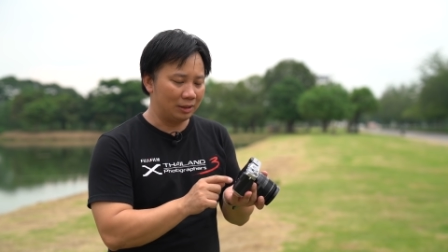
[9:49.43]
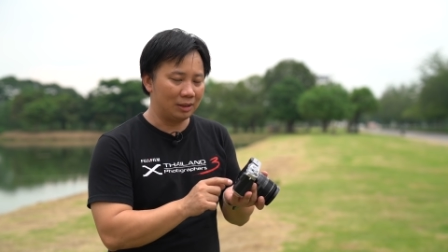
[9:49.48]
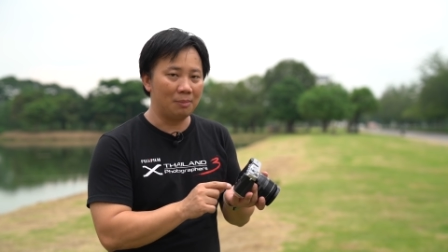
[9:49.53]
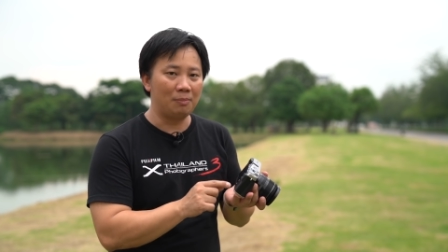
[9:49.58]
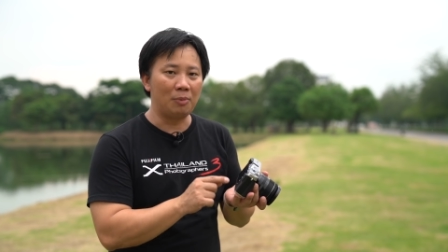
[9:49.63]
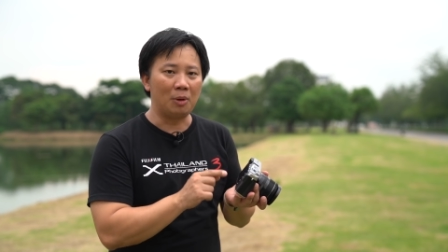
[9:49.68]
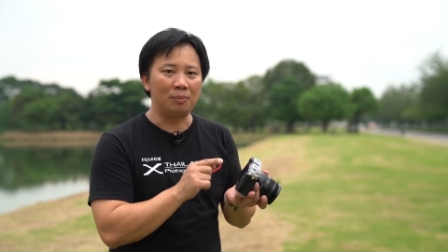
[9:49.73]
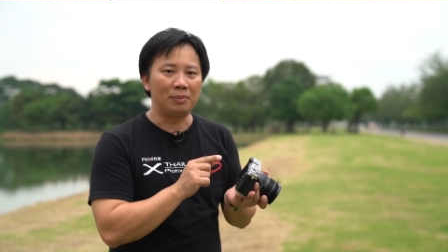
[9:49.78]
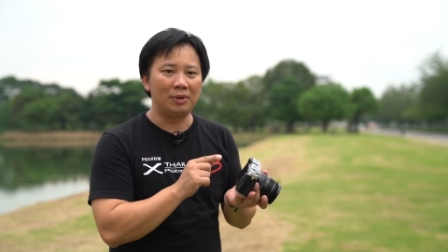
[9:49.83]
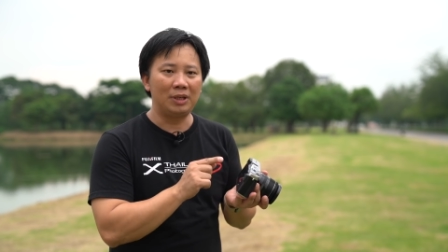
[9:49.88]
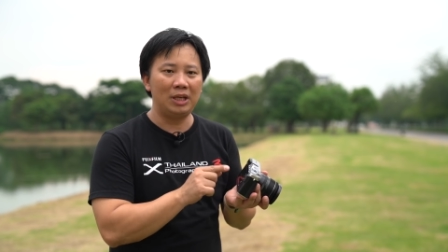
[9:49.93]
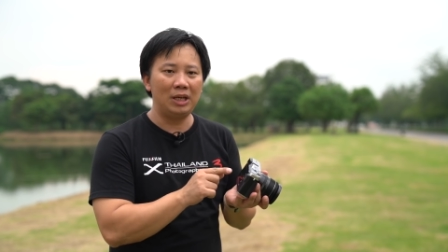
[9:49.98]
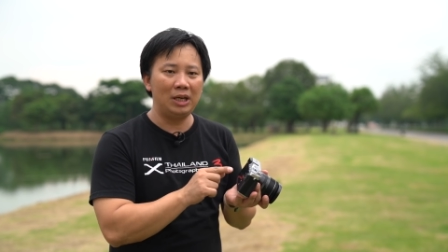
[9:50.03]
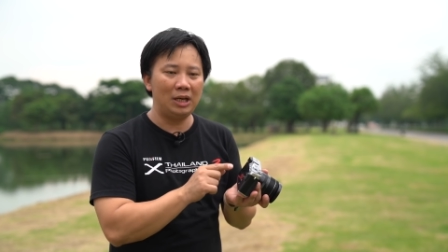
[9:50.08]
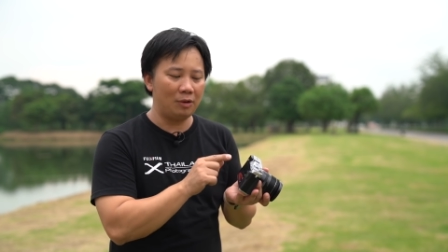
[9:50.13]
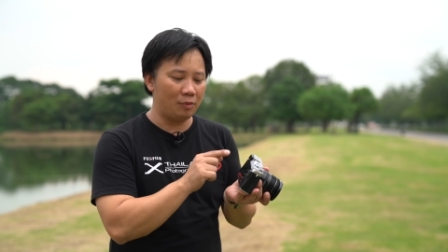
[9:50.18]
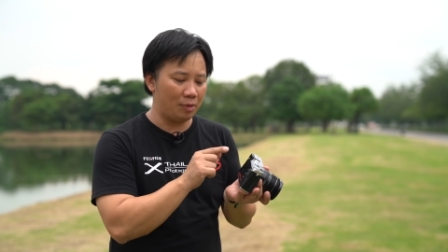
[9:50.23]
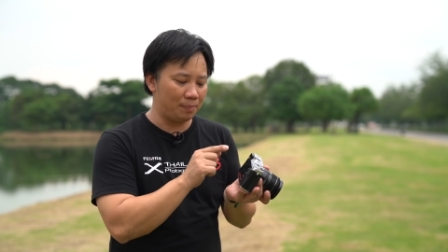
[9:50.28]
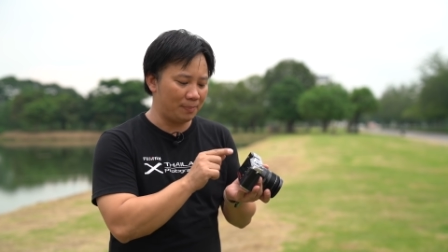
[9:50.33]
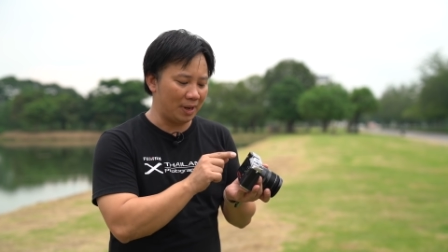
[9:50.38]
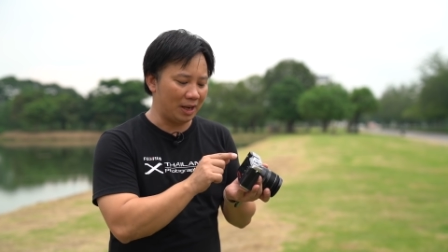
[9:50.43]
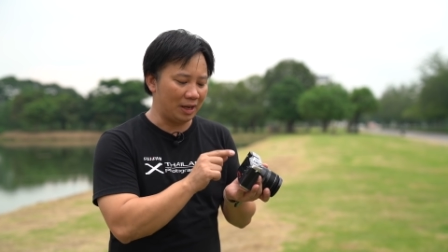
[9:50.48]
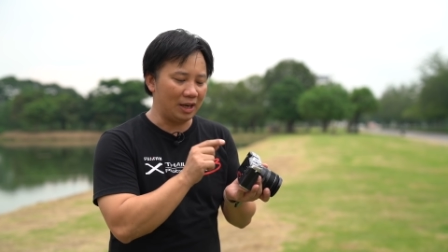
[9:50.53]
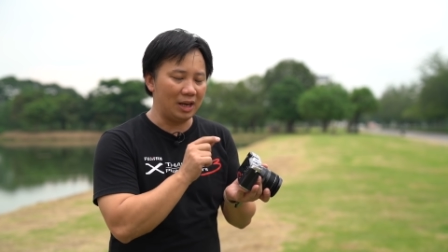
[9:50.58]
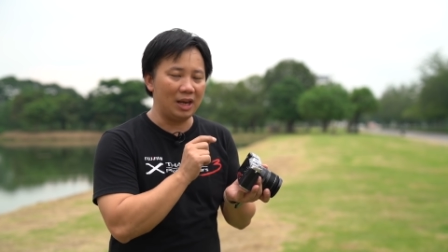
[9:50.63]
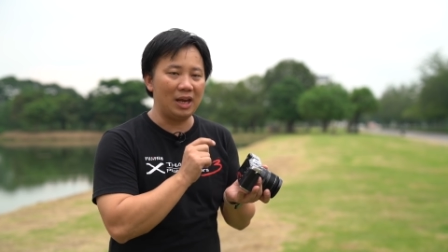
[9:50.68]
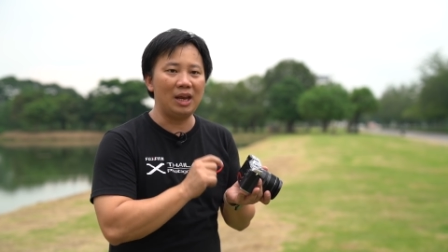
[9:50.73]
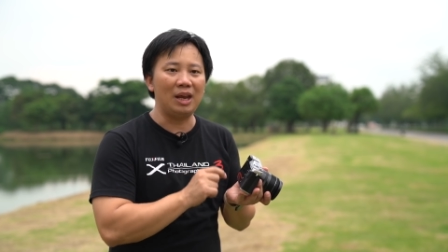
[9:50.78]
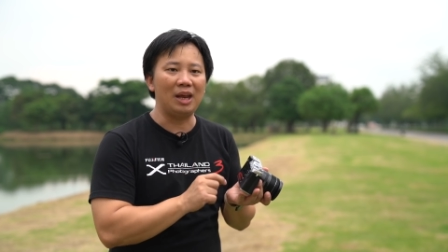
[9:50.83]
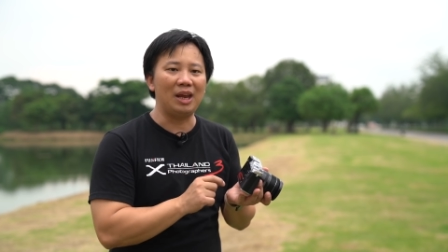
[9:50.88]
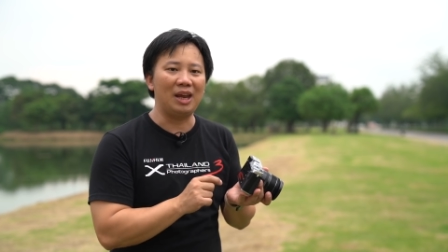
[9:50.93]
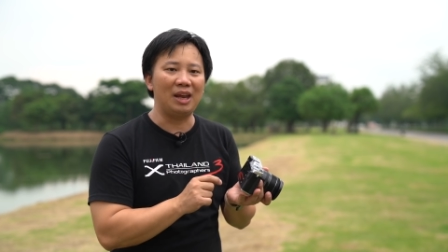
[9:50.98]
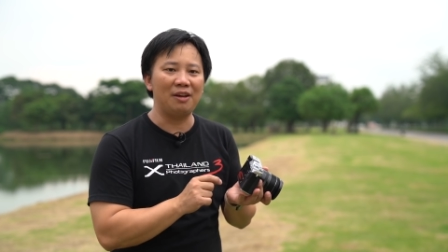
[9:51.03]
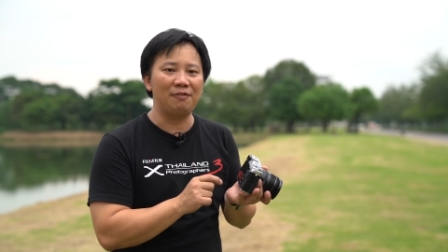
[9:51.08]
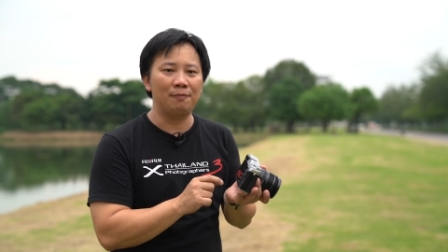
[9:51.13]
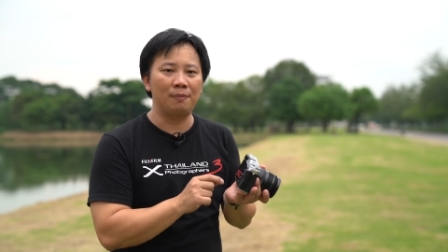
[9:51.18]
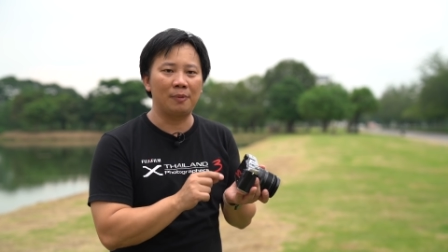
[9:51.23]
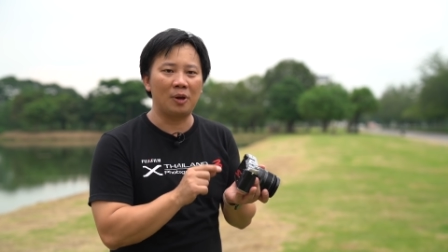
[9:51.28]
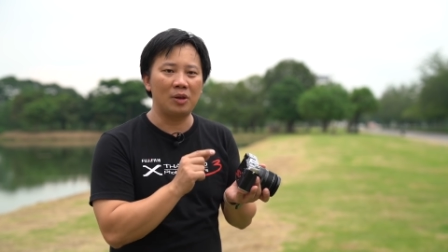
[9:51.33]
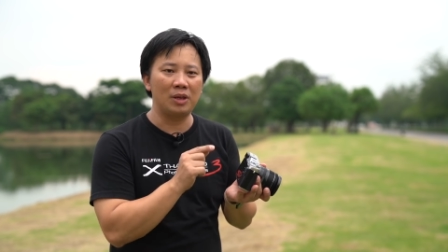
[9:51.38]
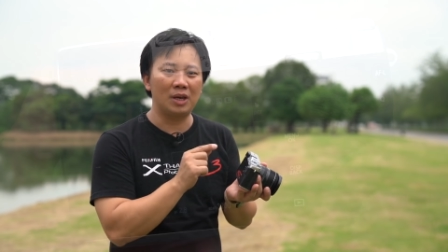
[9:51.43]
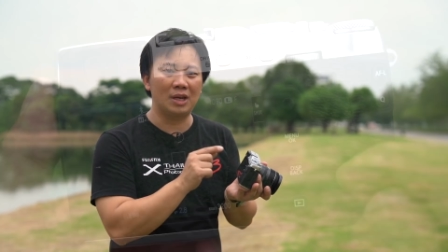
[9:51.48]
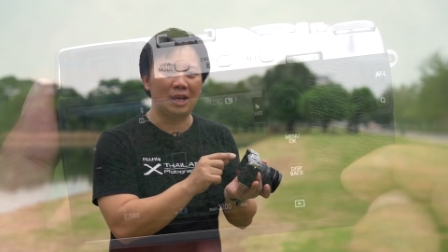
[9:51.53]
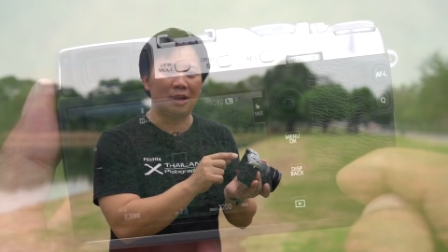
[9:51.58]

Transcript: ระบบที่เรียกว่าเป็น AF เขาจะ